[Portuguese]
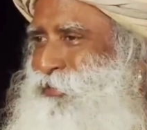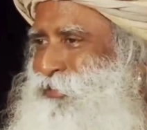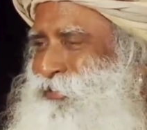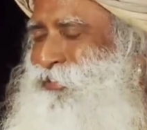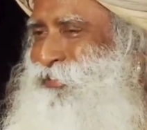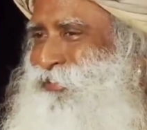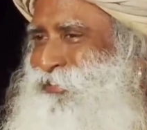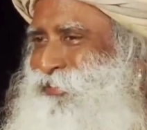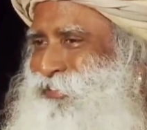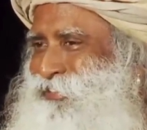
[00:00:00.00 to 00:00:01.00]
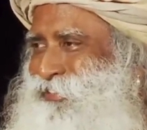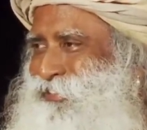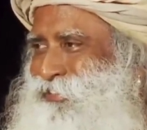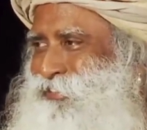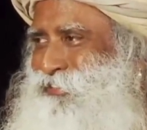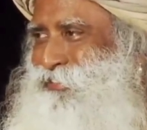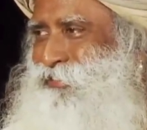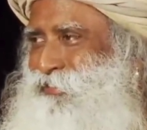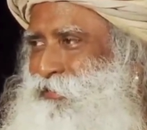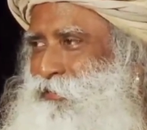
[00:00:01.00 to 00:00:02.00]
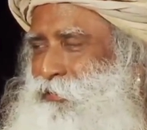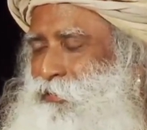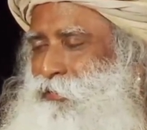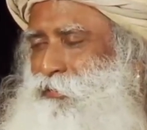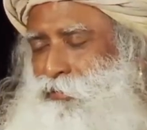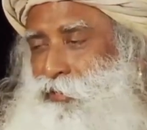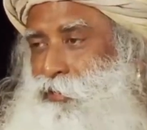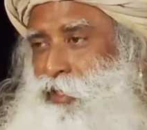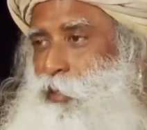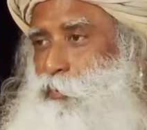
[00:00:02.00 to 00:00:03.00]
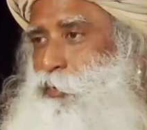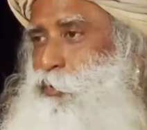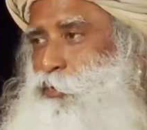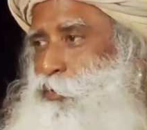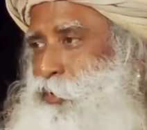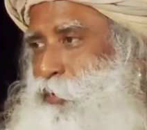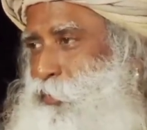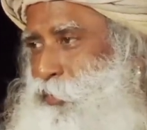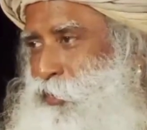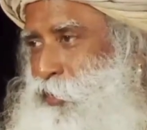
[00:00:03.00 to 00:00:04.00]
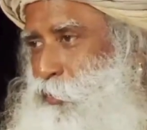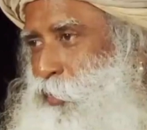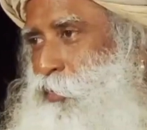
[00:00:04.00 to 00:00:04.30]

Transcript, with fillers: Ou você já acordou? Isso acontece com sonhos, não é?